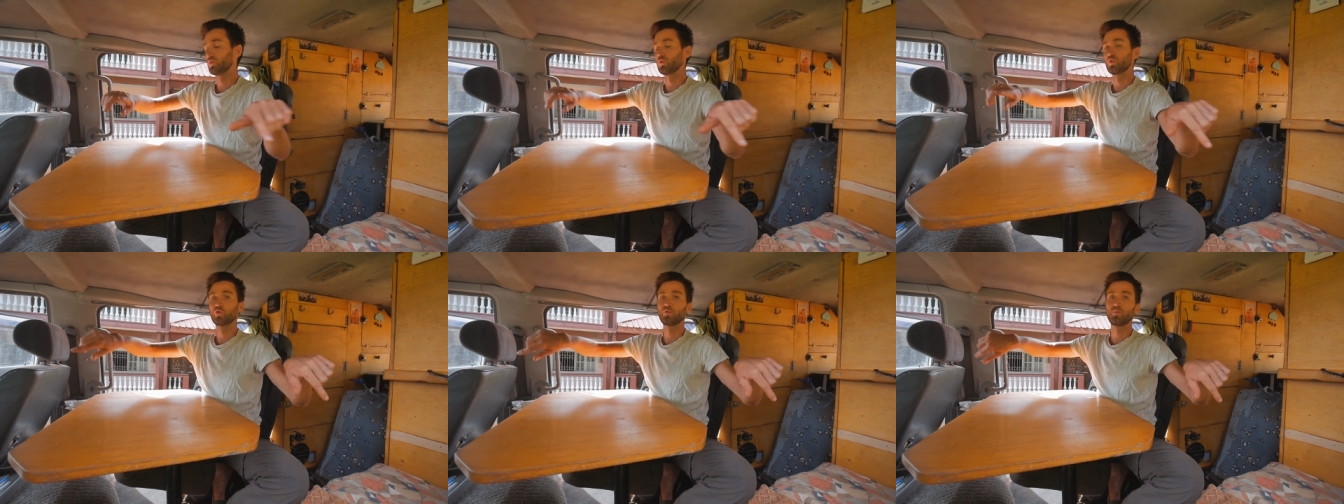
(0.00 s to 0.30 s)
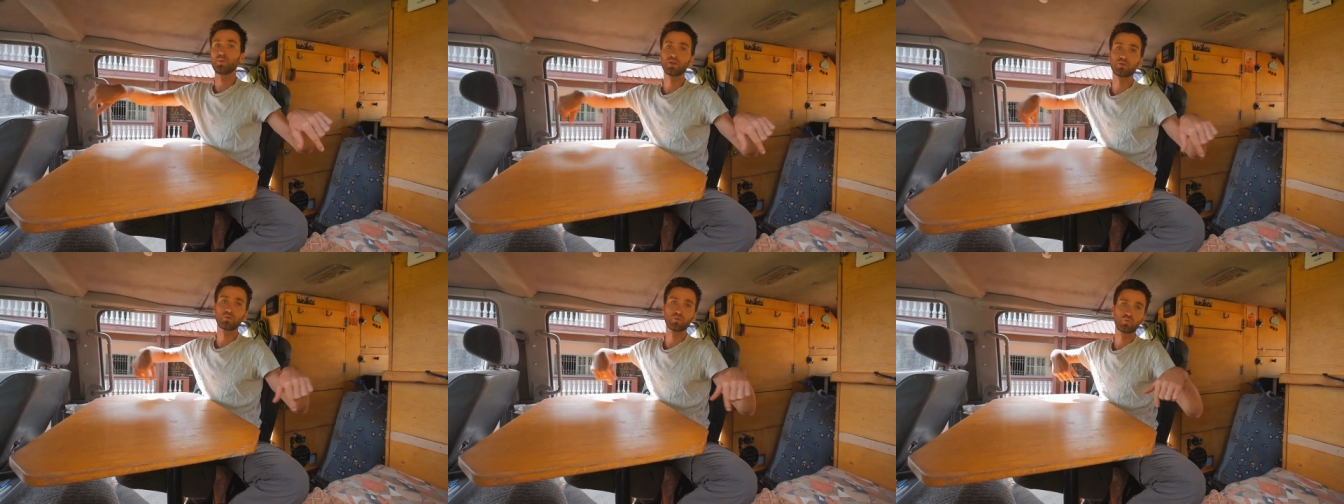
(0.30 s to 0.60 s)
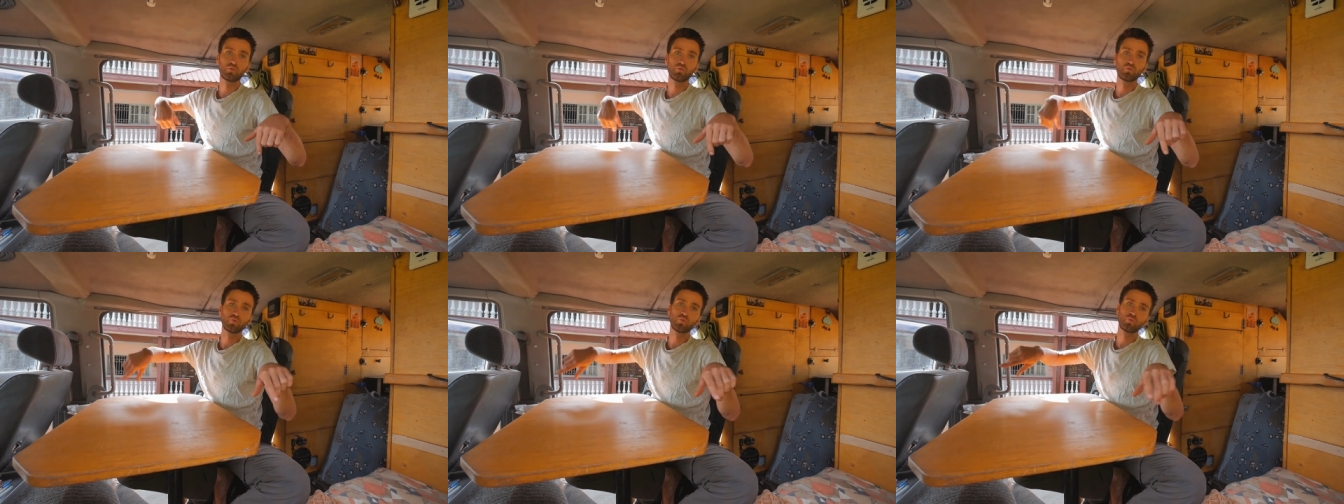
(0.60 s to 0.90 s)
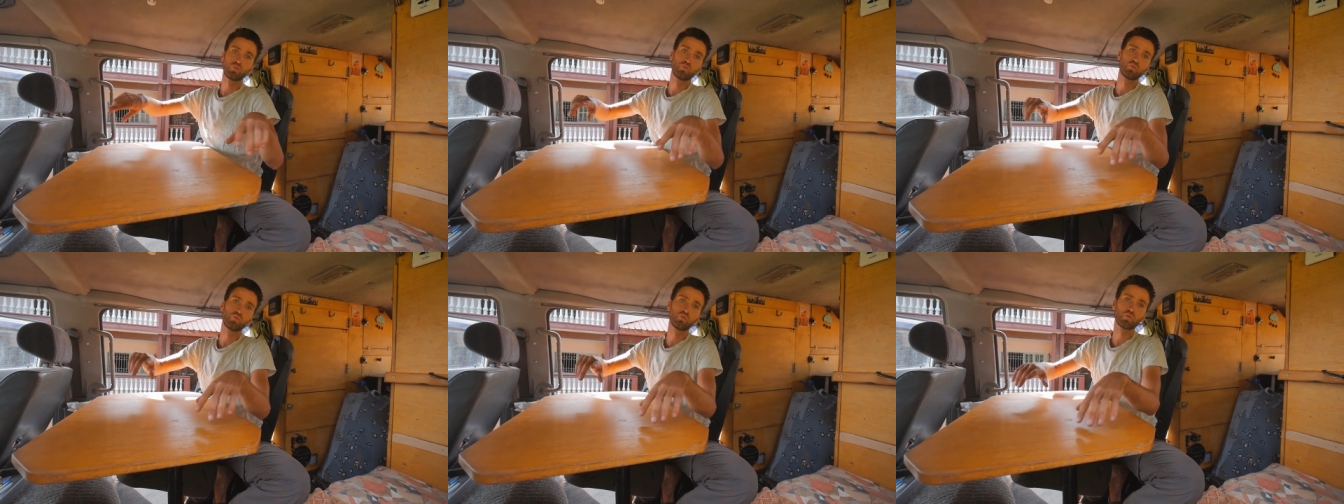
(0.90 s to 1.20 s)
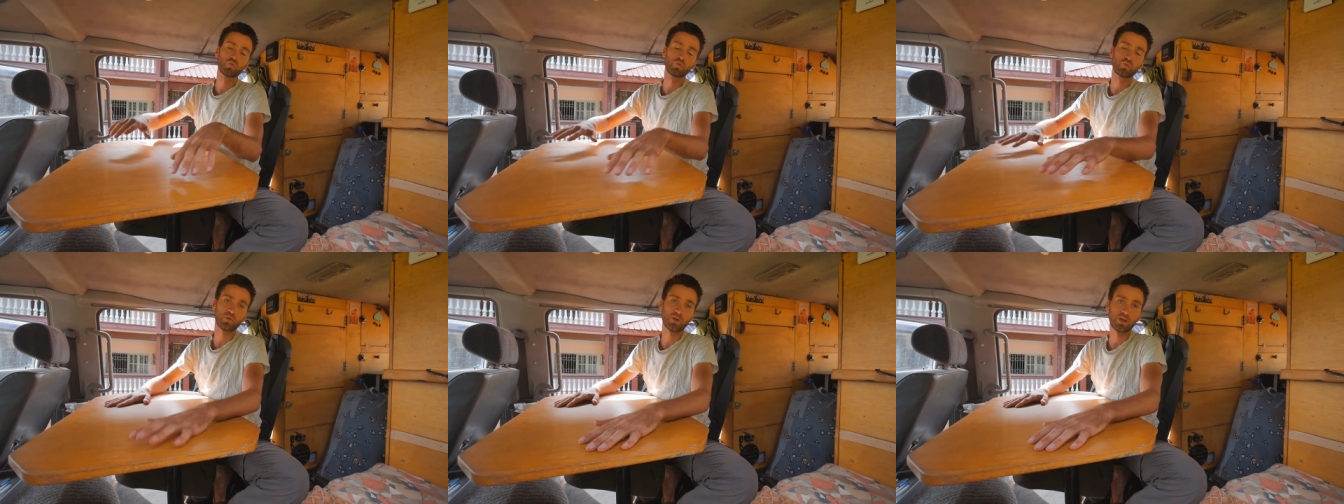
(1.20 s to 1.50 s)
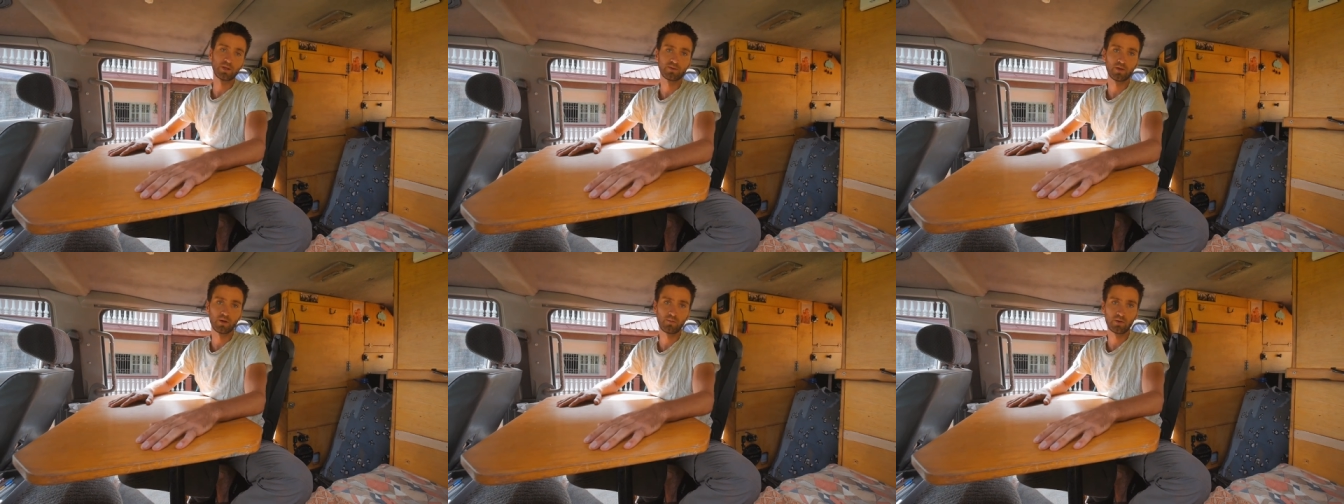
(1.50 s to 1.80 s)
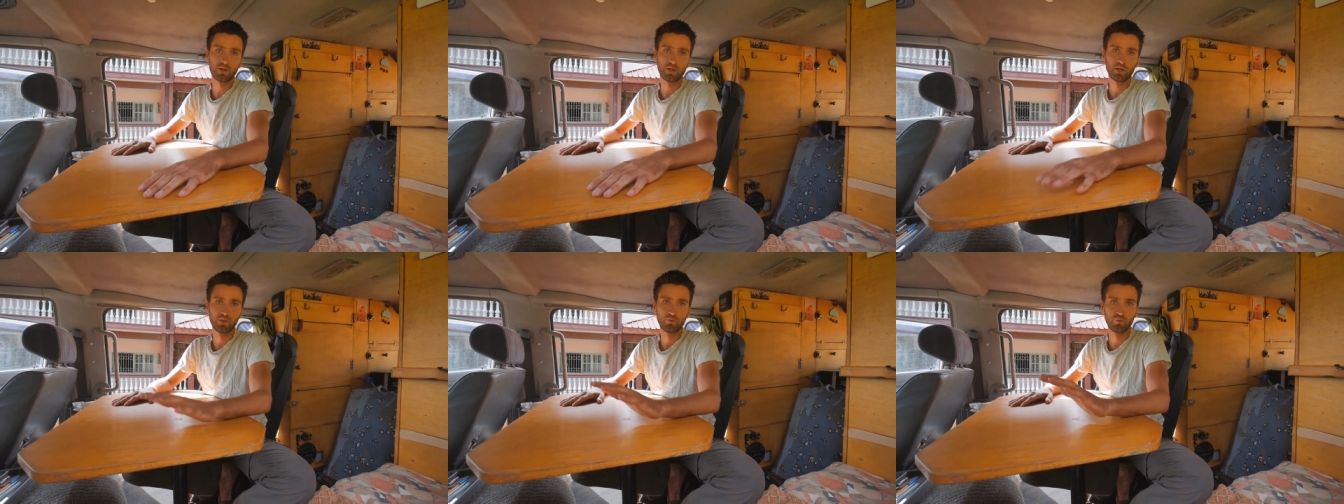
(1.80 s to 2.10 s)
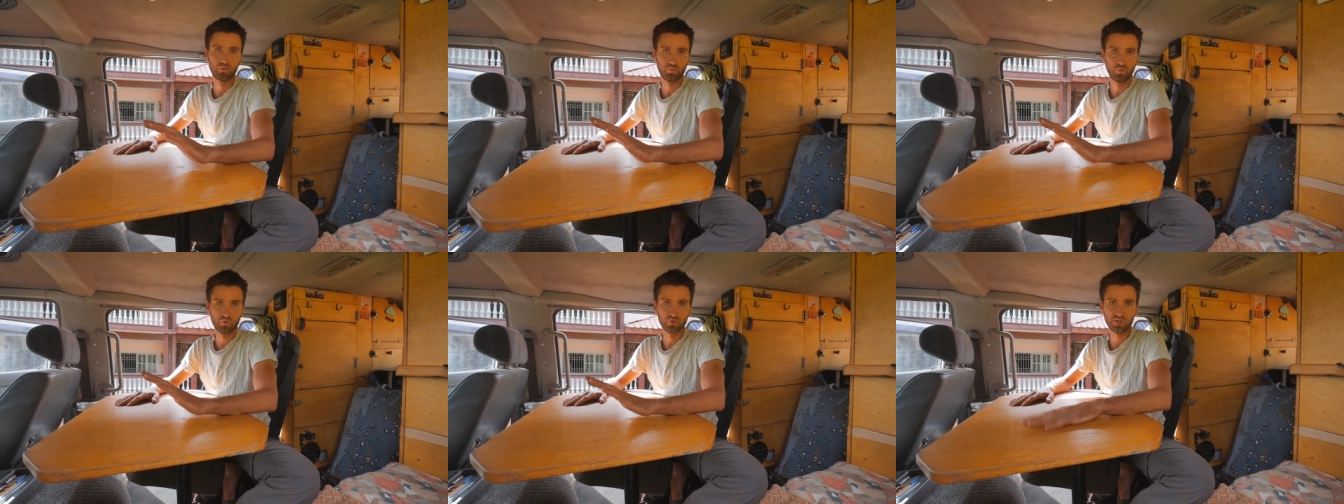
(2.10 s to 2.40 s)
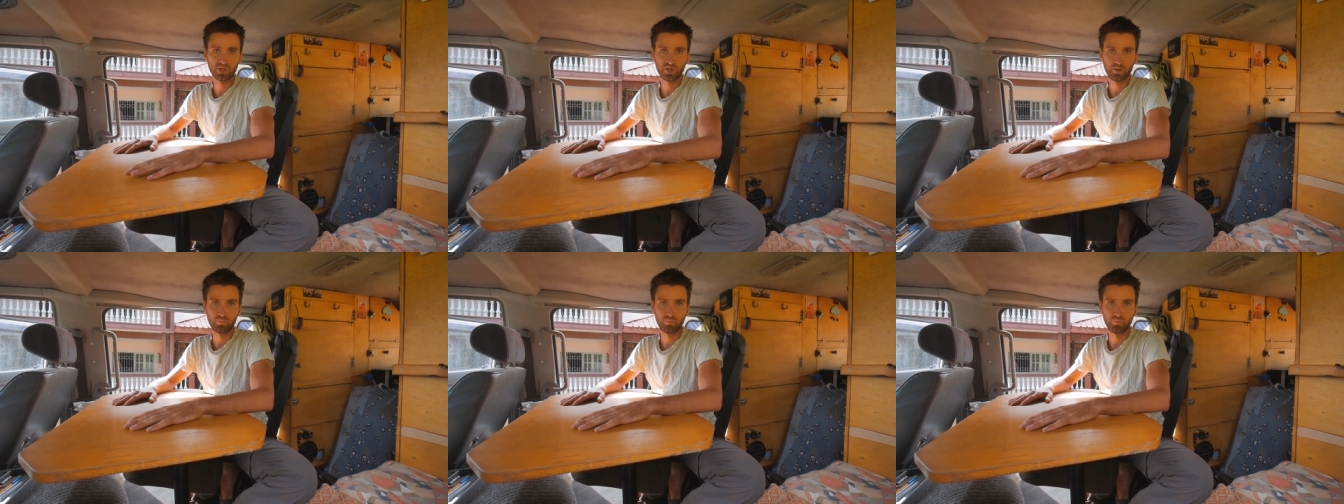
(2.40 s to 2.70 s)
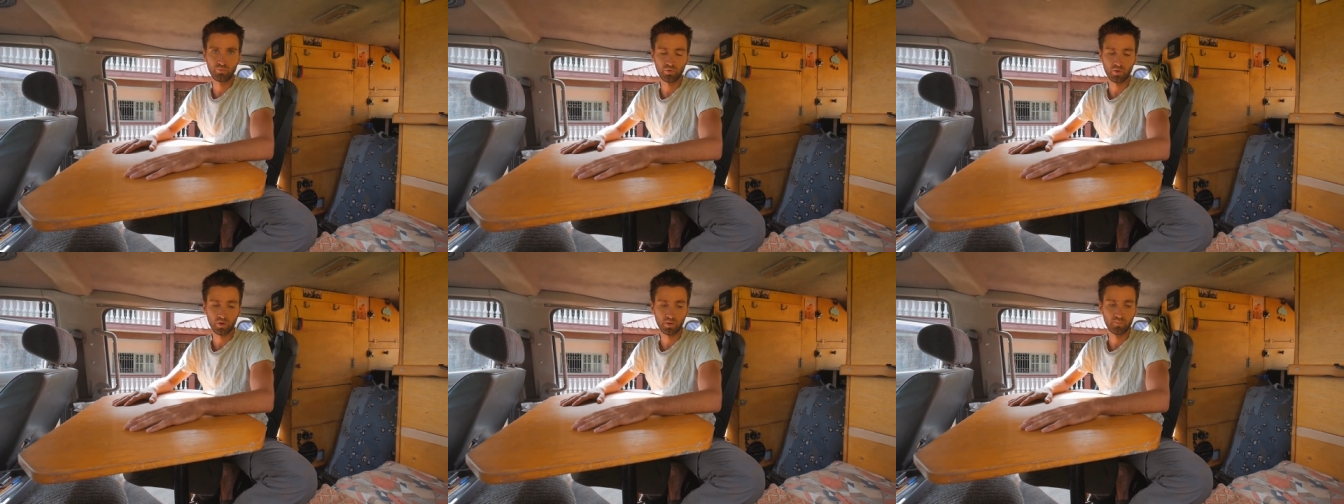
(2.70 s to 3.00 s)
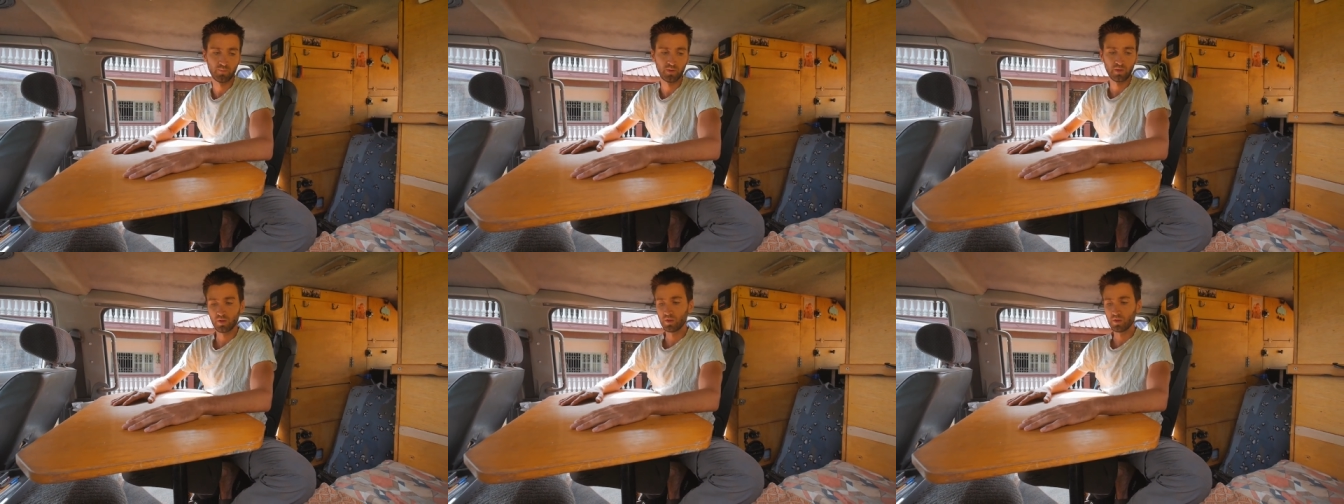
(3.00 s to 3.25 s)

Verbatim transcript: se mettre tout, tout, autour de la table et de manger à plusieurs.